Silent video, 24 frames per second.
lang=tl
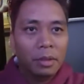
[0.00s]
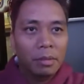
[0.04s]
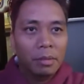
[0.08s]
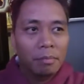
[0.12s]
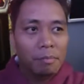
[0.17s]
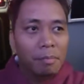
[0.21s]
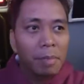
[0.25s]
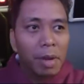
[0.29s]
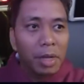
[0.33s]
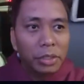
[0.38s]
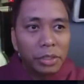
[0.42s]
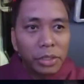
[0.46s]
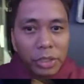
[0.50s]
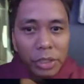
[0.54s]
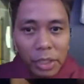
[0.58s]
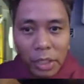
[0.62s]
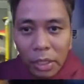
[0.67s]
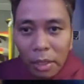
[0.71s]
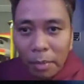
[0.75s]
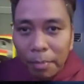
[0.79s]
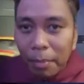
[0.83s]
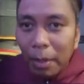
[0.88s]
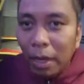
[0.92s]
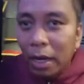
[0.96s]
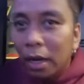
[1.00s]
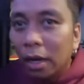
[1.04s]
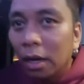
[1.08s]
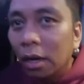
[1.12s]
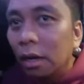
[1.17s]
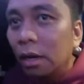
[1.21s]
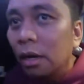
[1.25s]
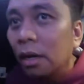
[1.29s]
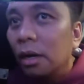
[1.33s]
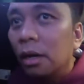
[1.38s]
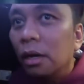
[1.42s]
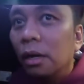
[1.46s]
Bus siya na
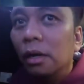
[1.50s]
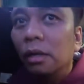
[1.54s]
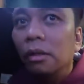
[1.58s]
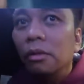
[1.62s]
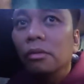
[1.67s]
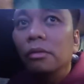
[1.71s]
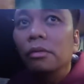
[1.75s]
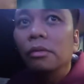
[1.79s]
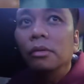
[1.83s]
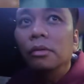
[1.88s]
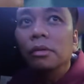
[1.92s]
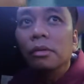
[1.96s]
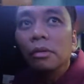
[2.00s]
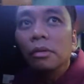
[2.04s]
parang ano no?